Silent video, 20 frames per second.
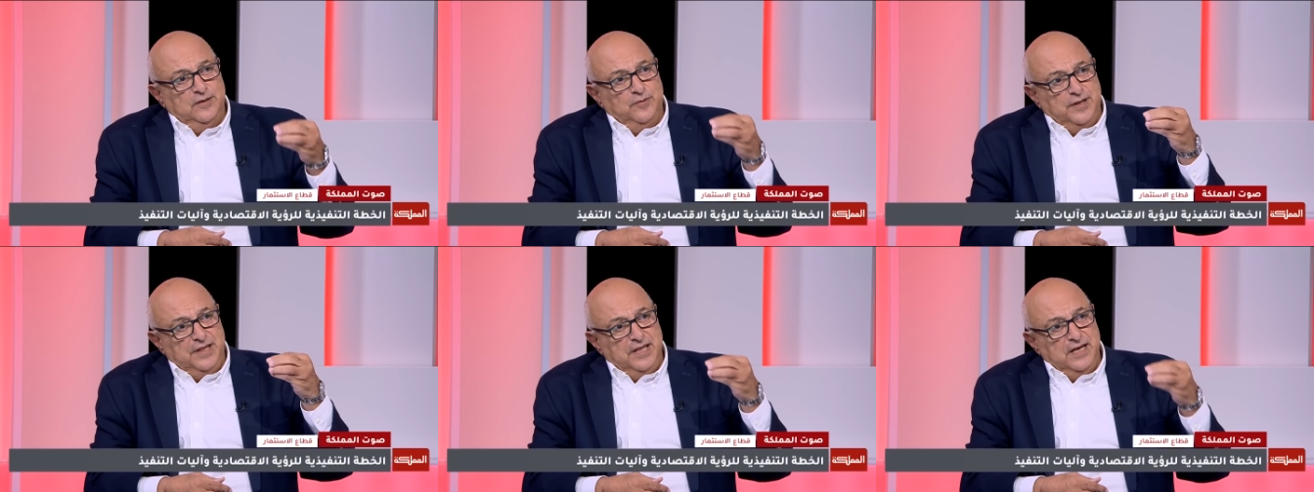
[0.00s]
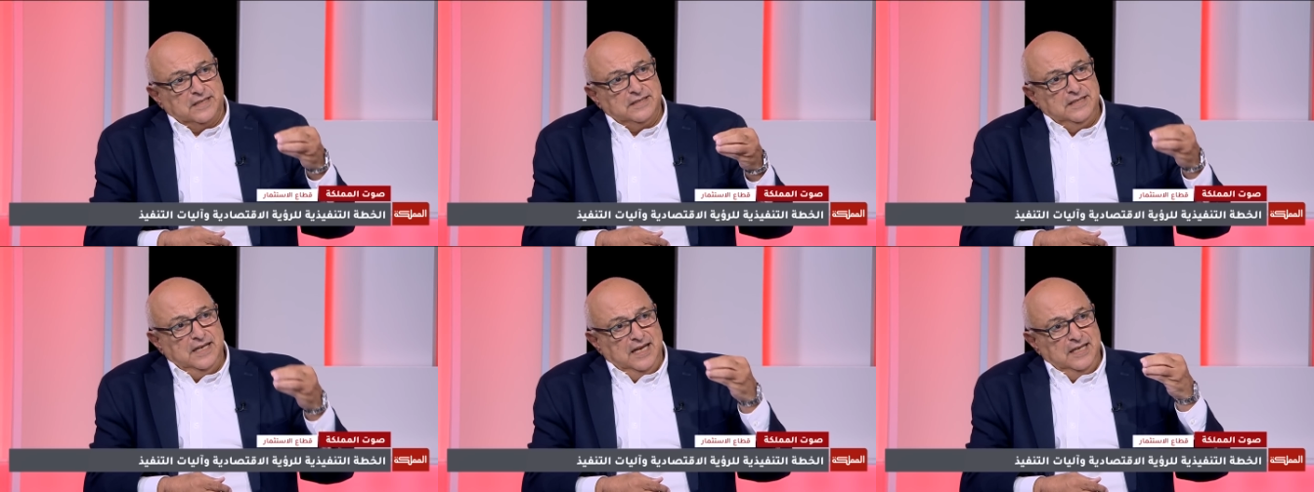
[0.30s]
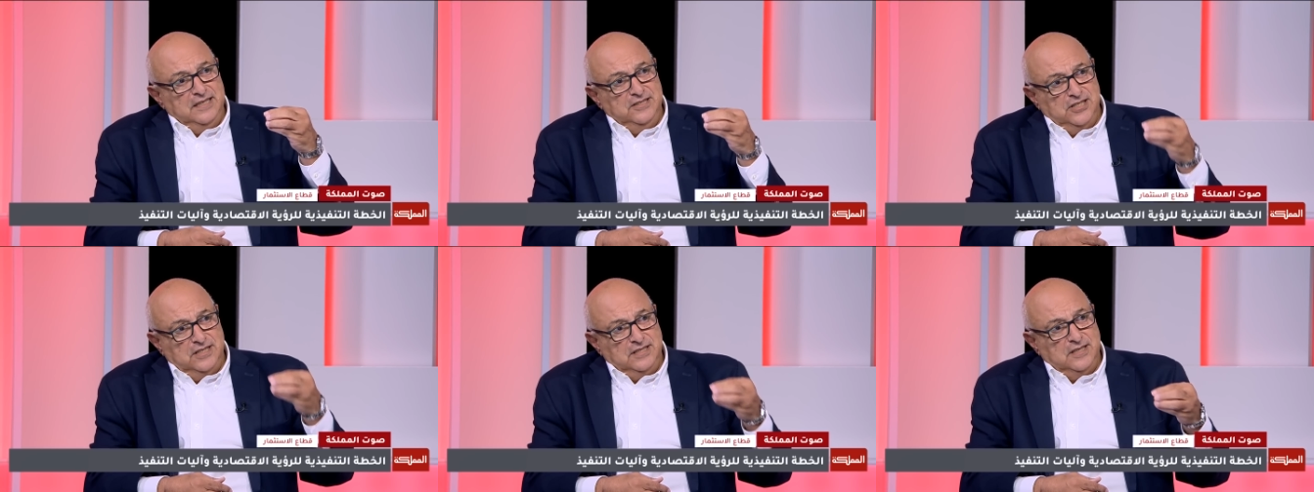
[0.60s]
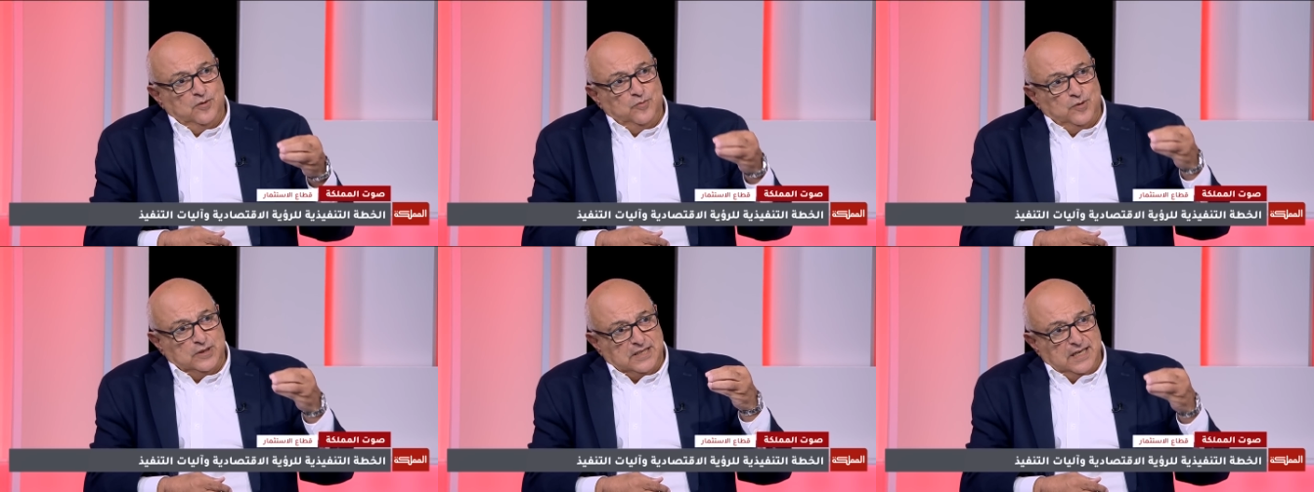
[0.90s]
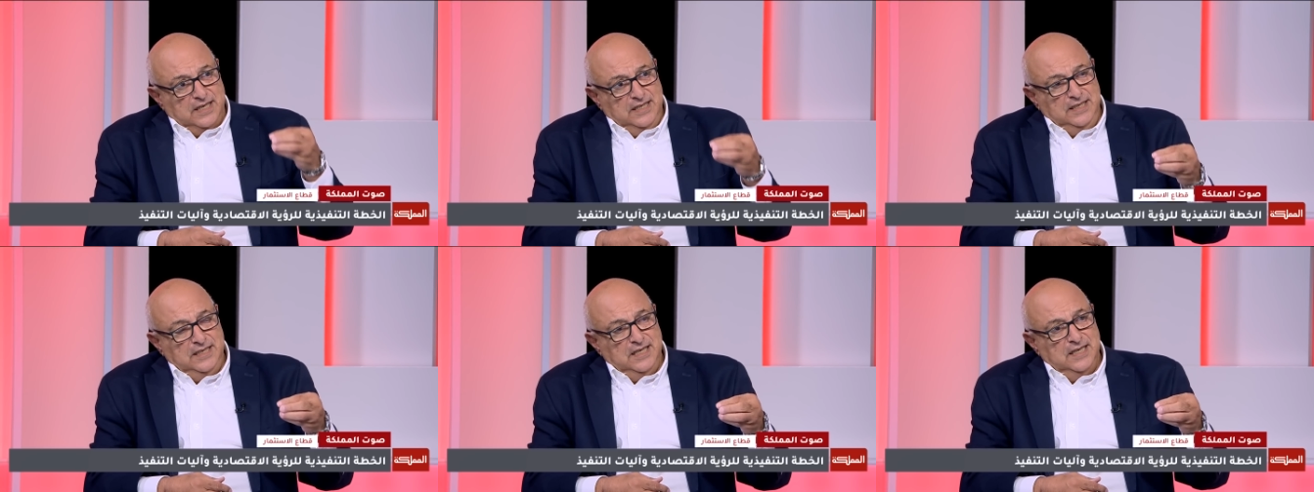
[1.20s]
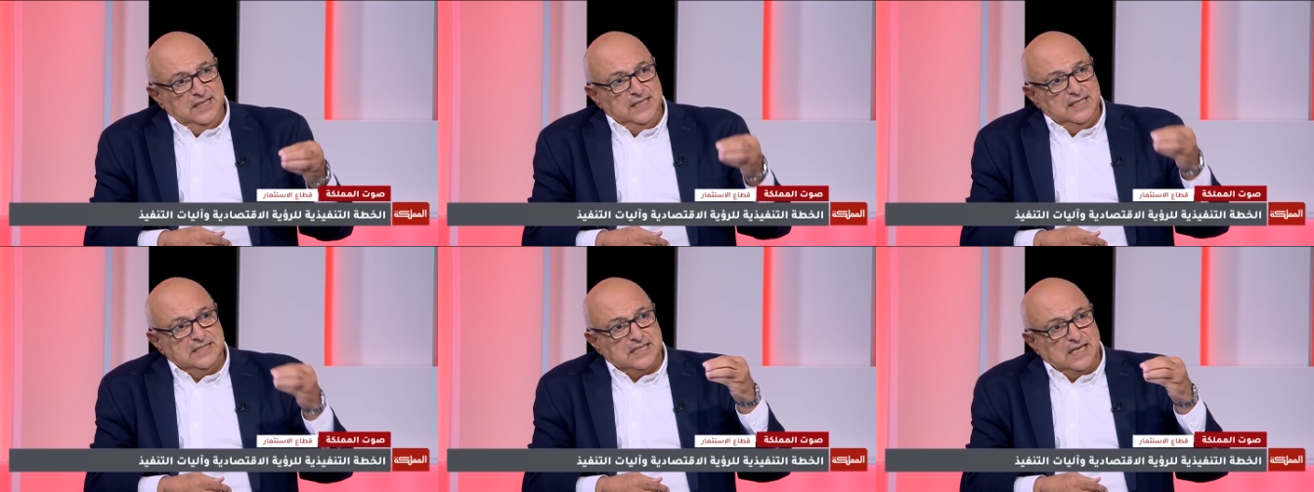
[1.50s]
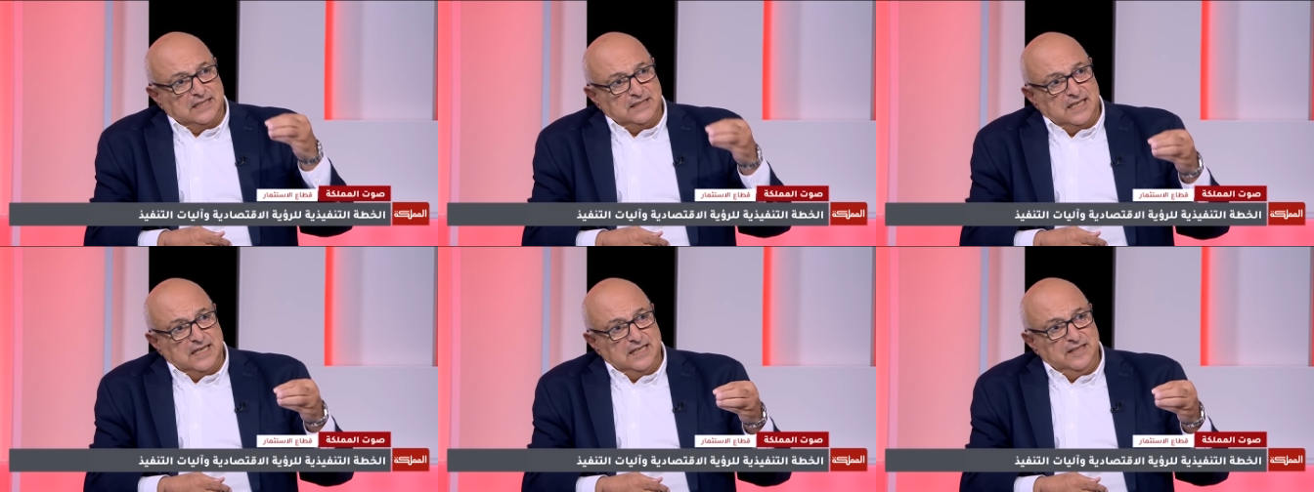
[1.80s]
وثيقة الأجندة الوطنية اللي
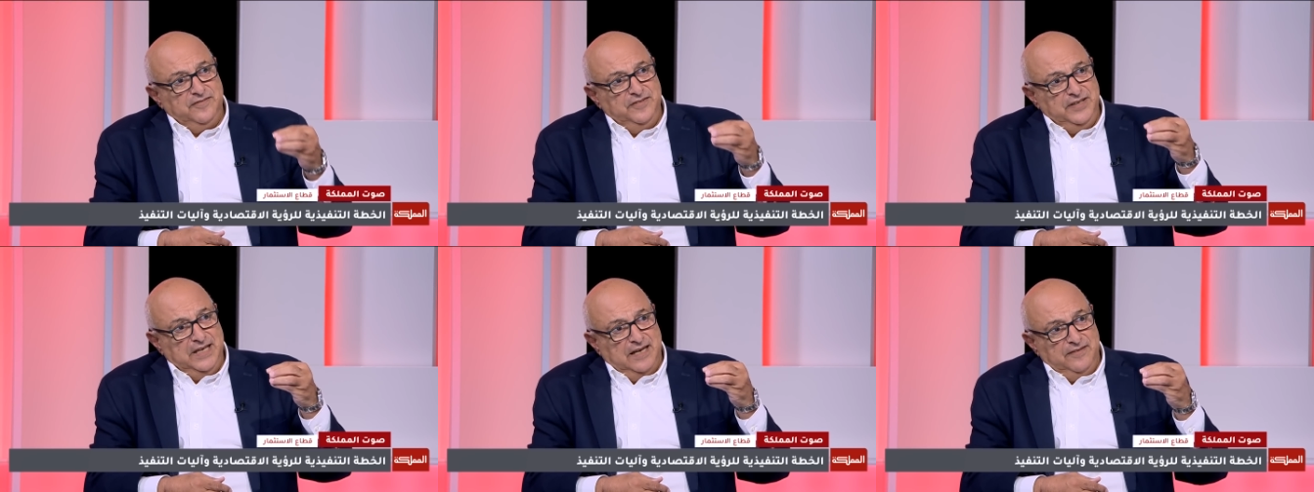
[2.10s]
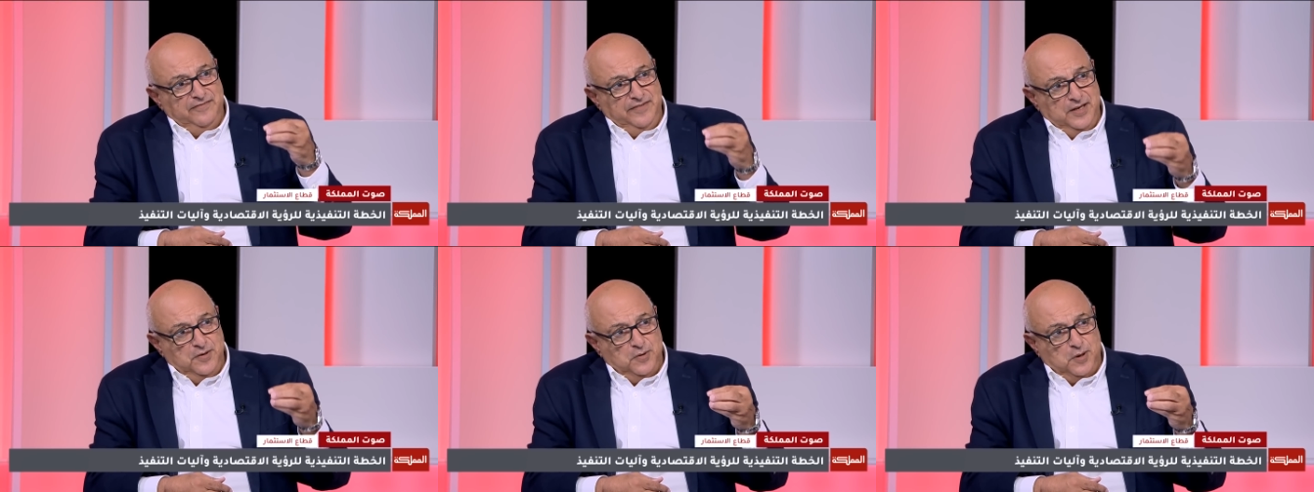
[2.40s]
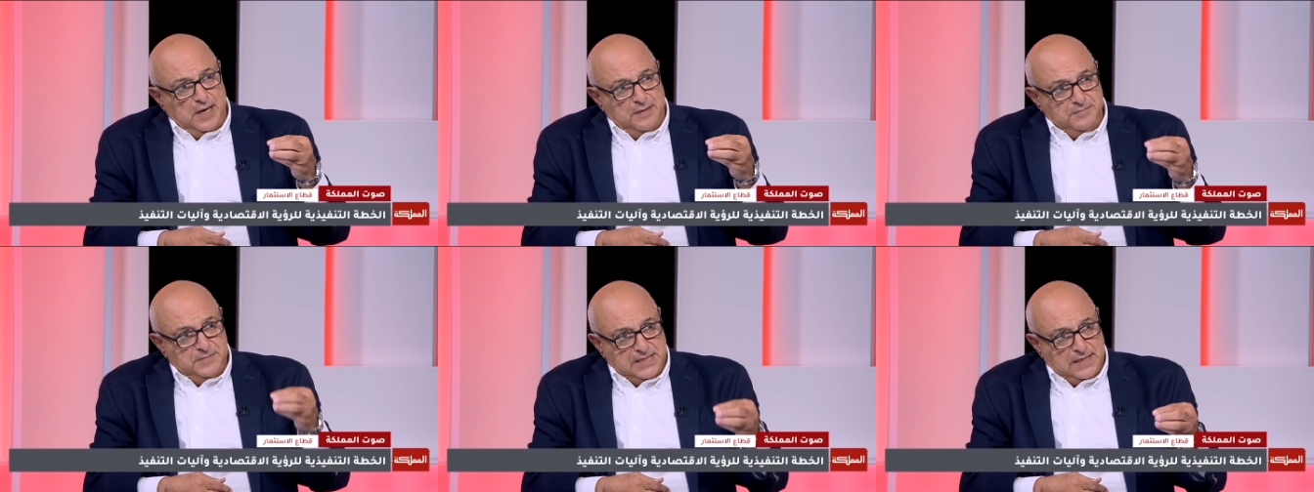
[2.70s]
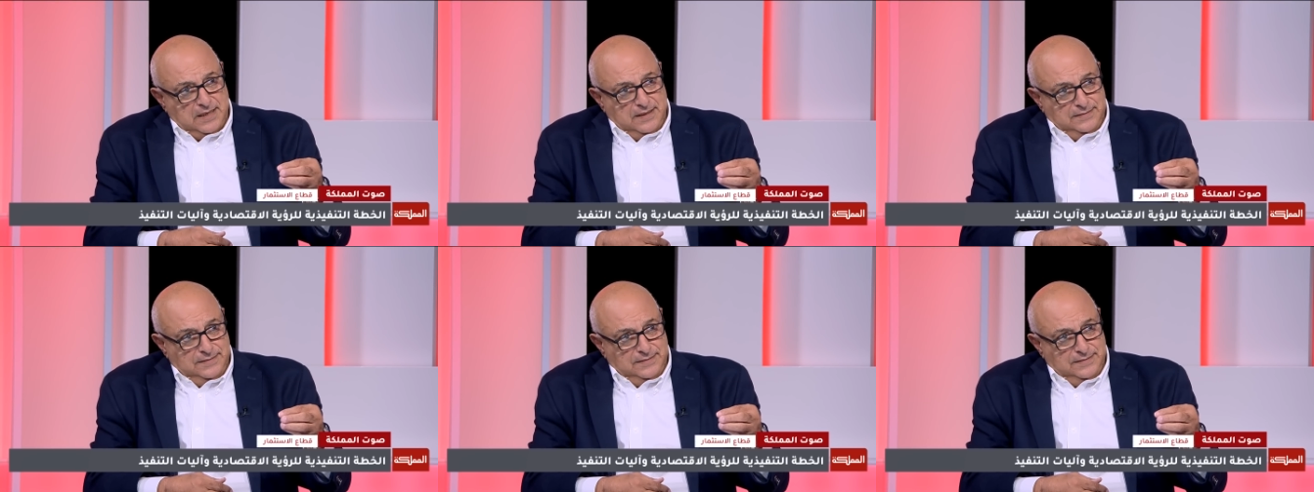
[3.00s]
صدرت في 2005